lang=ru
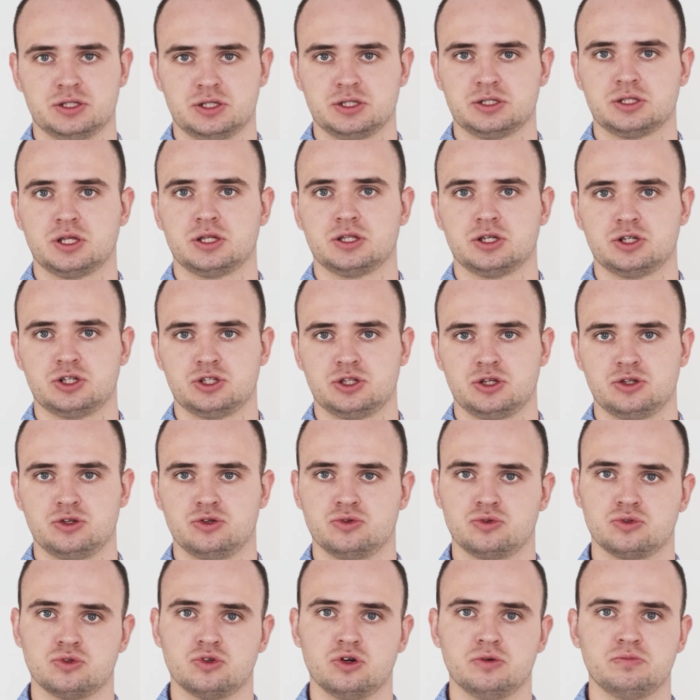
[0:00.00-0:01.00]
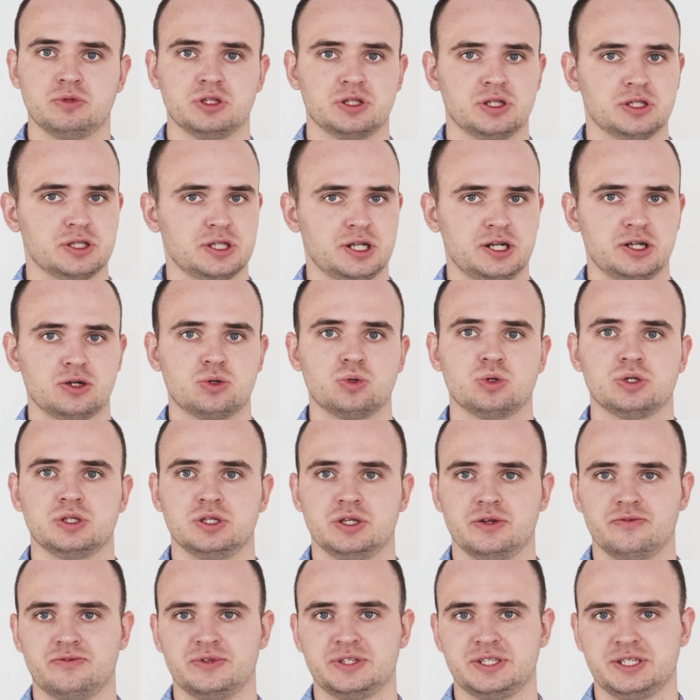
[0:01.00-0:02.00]
достаточно неудобен, и далеко
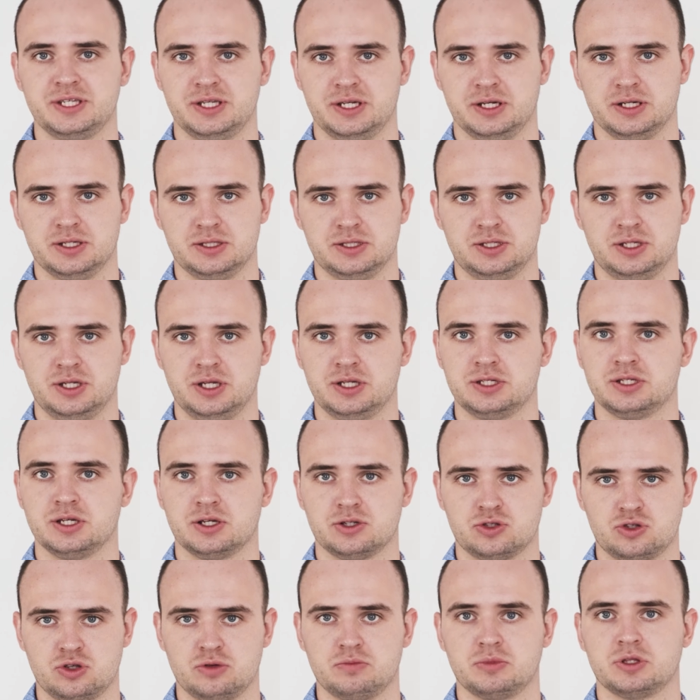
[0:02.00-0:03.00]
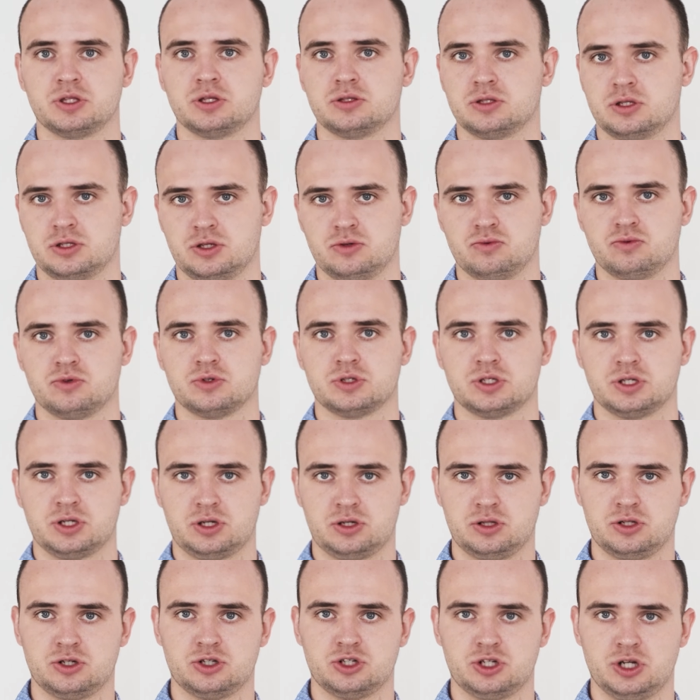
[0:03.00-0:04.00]
не все дети особенно на него
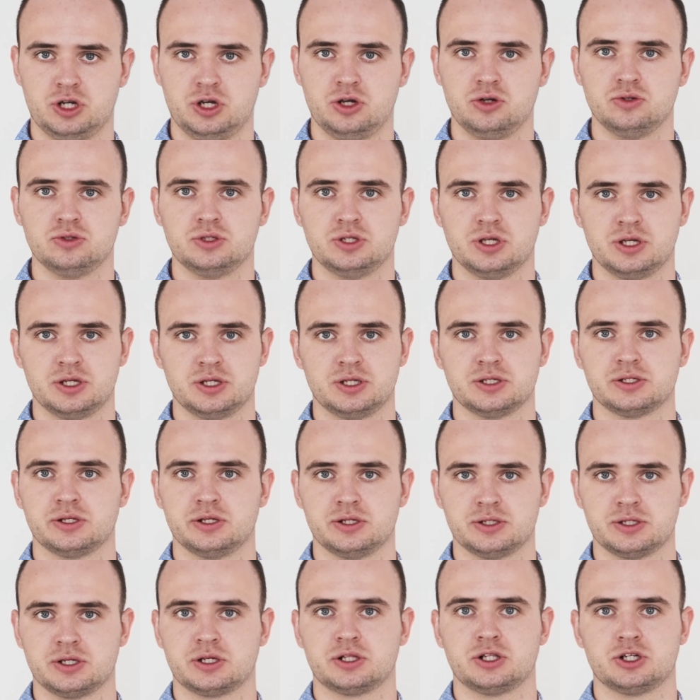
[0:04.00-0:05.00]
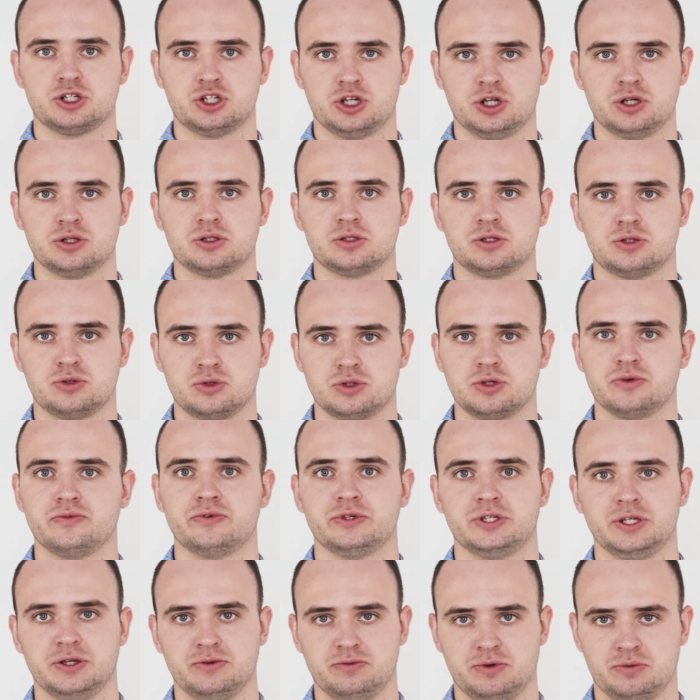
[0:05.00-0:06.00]
соглашаются, а если соглашаются, то не
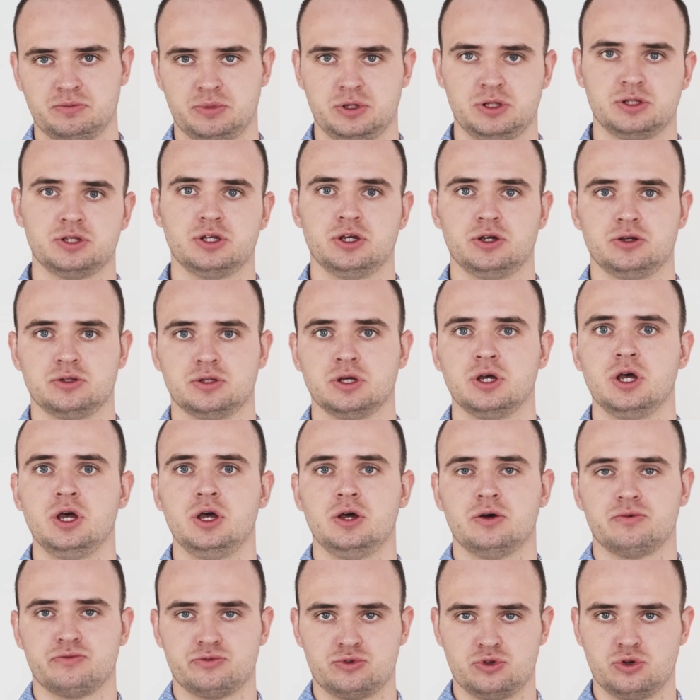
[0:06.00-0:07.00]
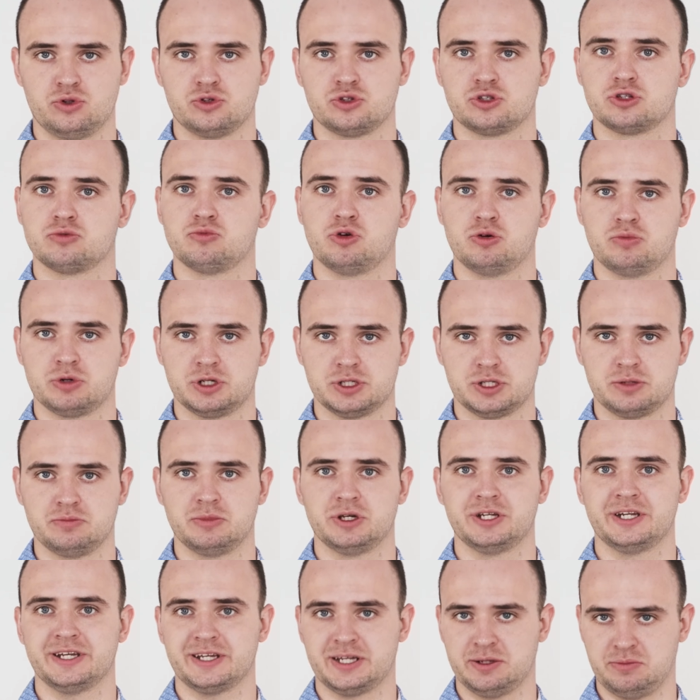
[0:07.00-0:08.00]
все выполняют в должным образом
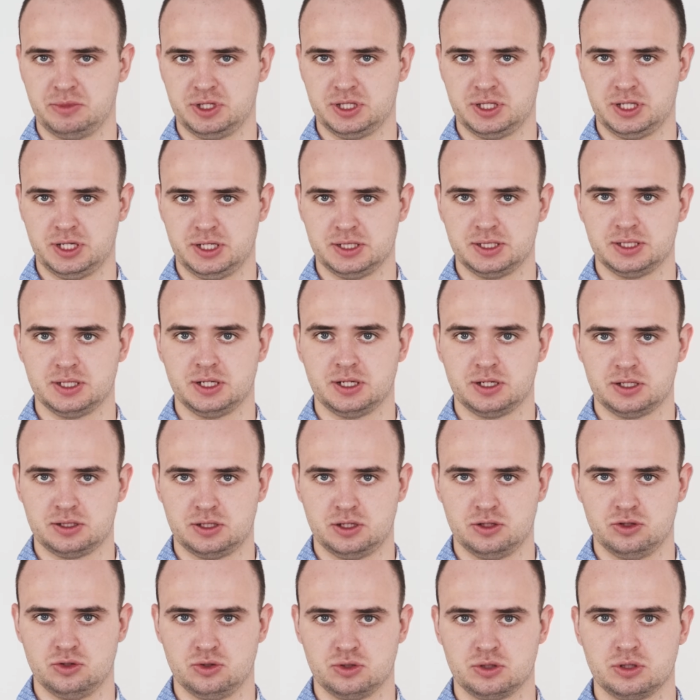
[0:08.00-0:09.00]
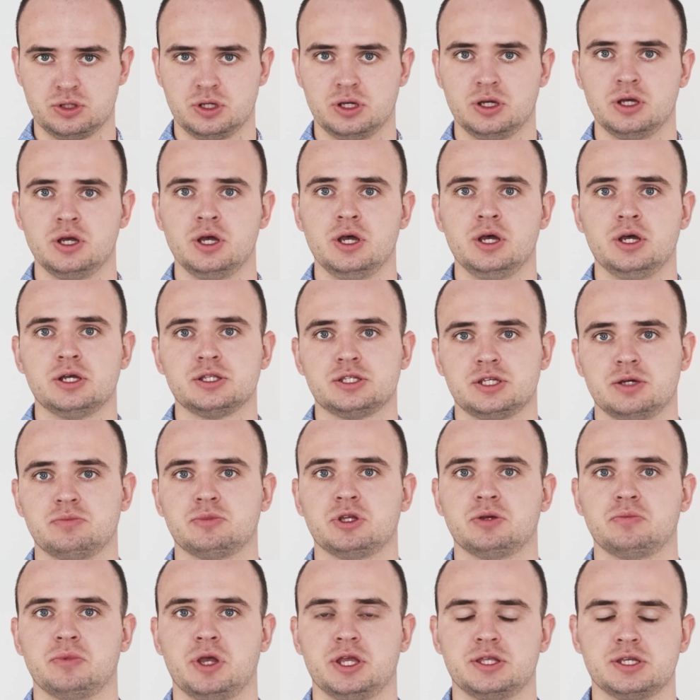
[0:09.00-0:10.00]
рекомендации ортодонта. Тем
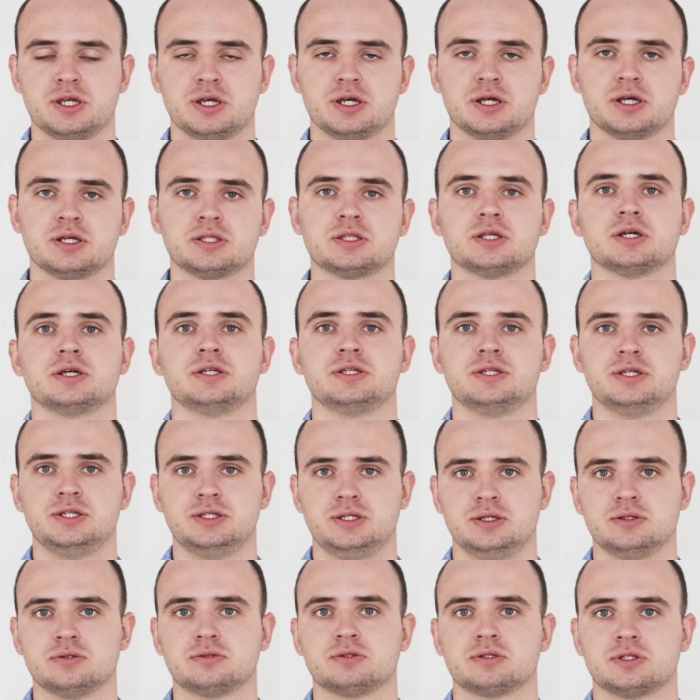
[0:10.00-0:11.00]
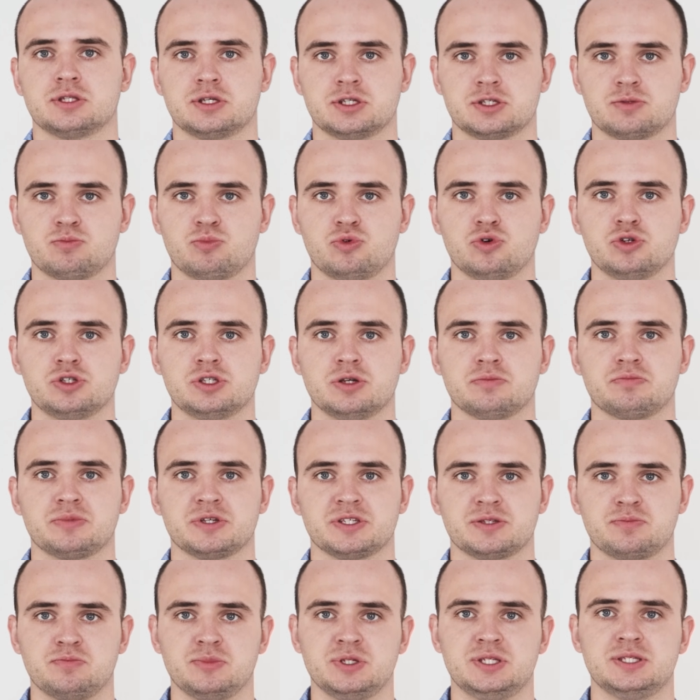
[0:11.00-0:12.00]
не менее, это единственный способ
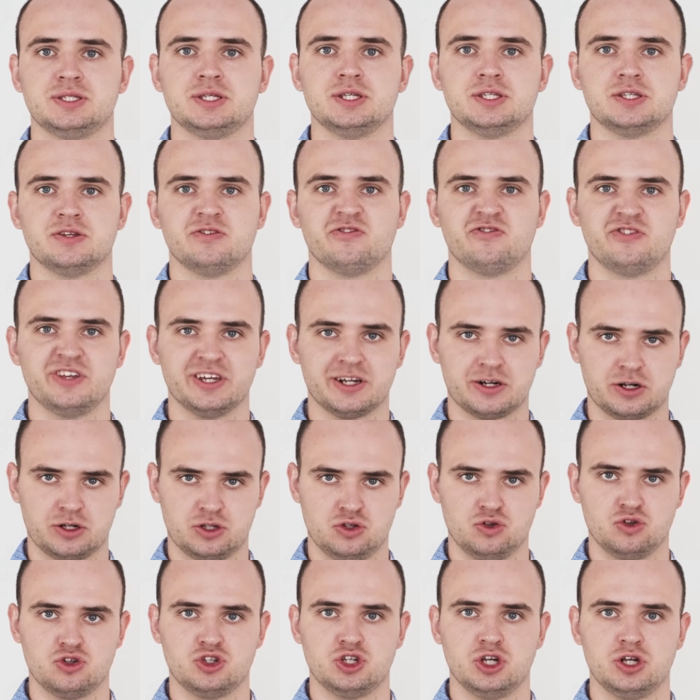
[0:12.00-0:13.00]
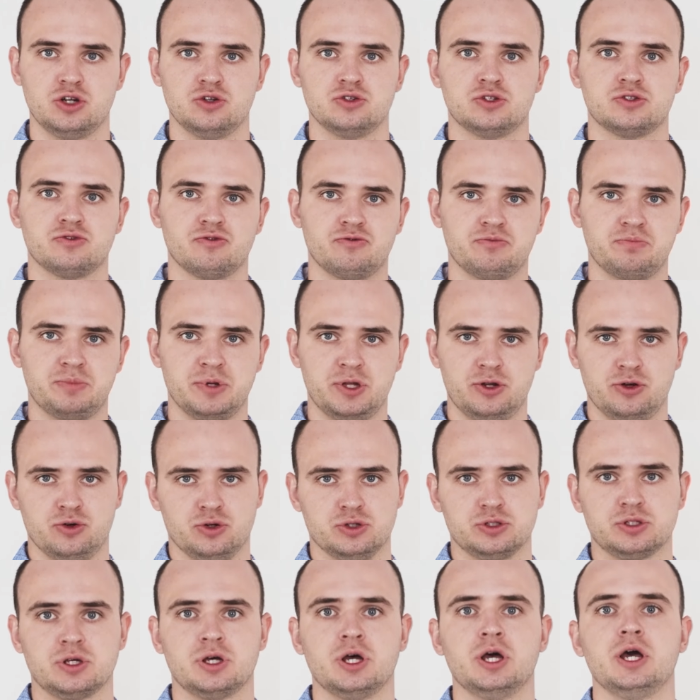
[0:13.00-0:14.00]
сместить верхнюю челюсть
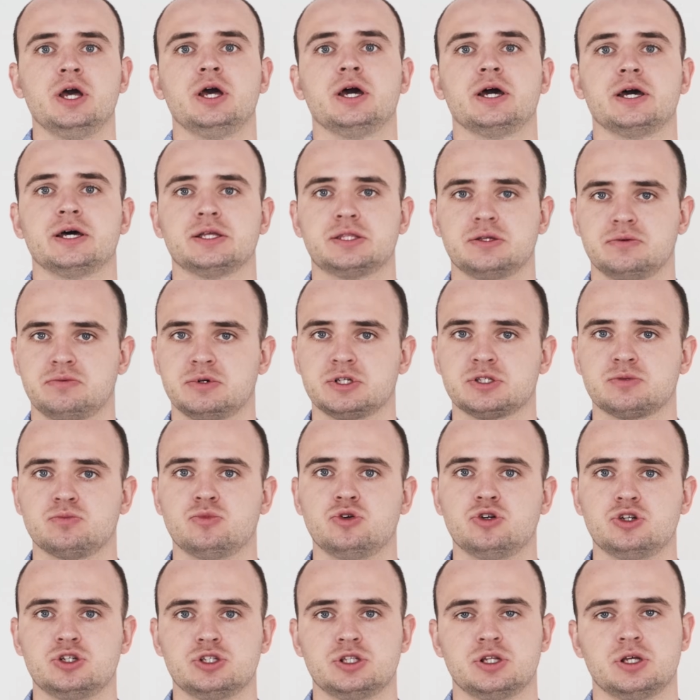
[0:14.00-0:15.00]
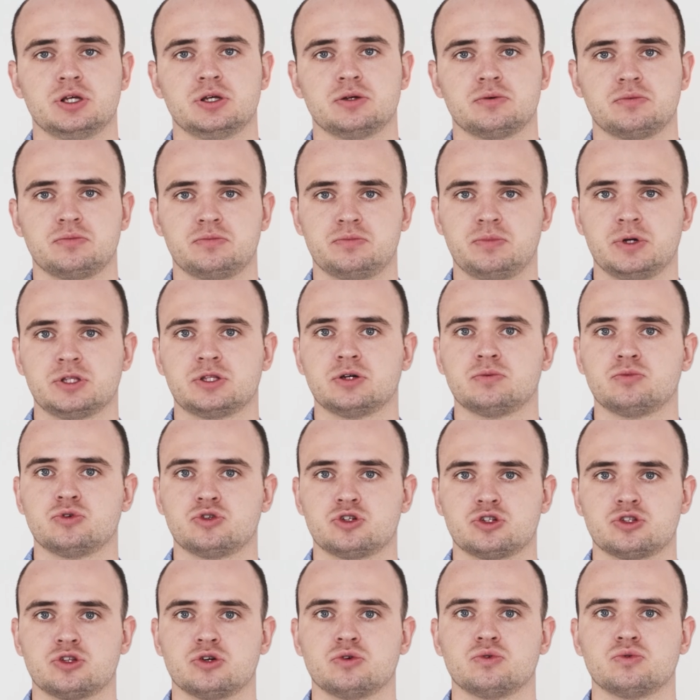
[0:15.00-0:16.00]
вперед. Это возможно, потому
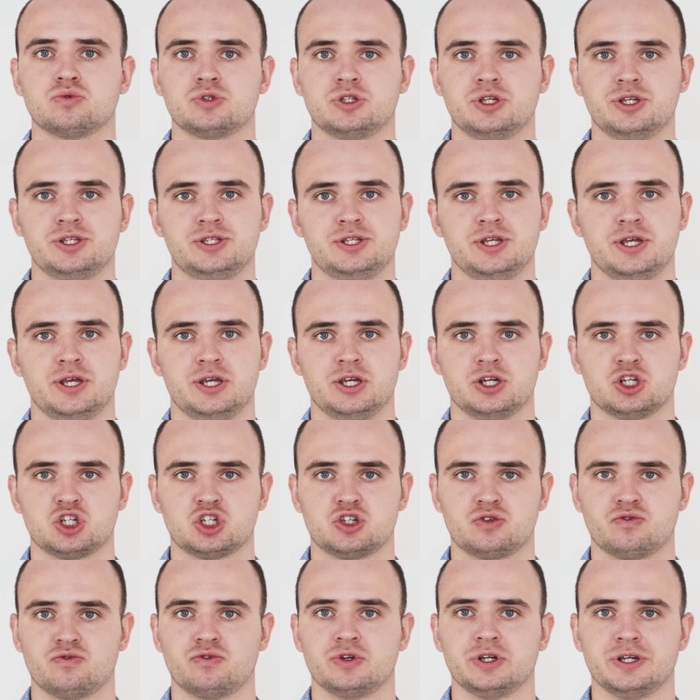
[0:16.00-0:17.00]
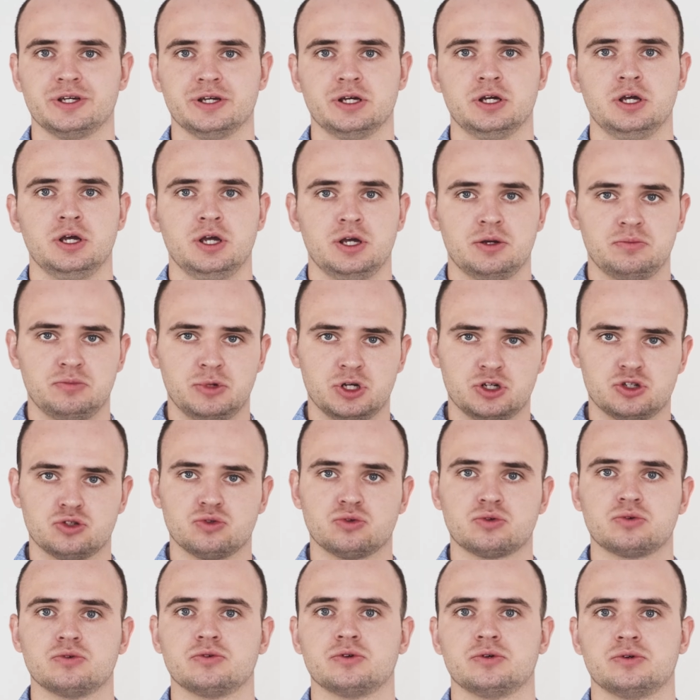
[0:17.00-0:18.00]
что у детей швы
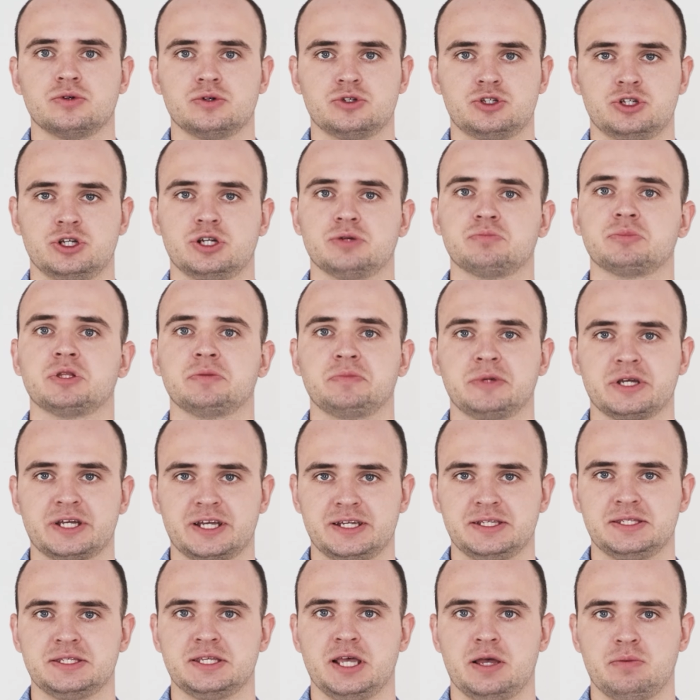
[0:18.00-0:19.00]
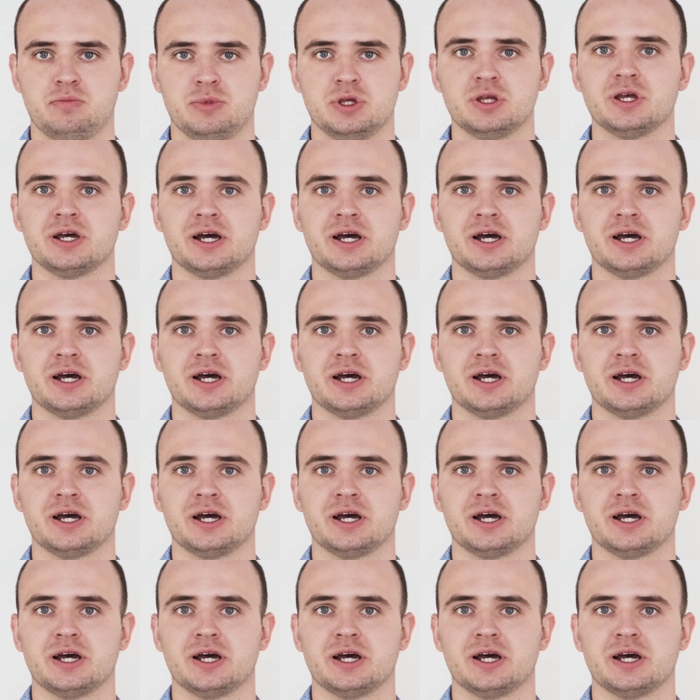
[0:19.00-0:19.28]
между э, черепными костями